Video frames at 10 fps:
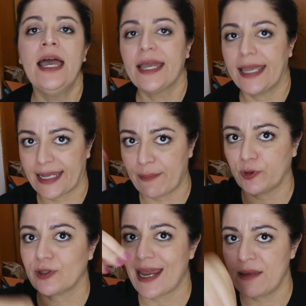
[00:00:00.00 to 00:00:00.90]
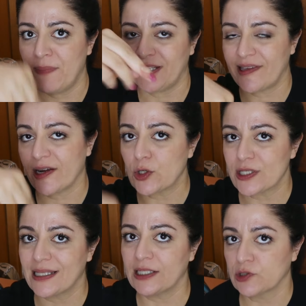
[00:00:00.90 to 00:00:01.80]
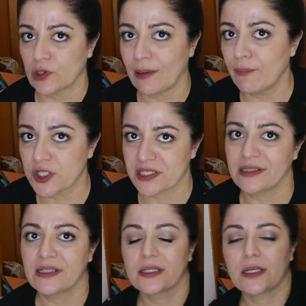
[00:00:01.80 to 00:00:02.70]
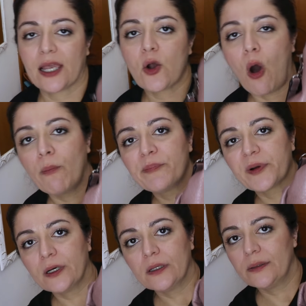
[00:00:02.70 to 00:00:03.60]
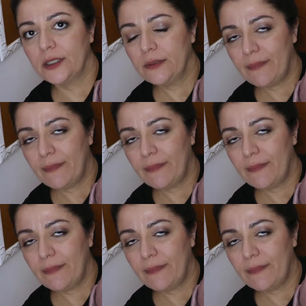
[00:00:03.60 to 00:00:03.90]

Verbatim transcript: e che potrei mettere cose dentro la borsa che compro eh,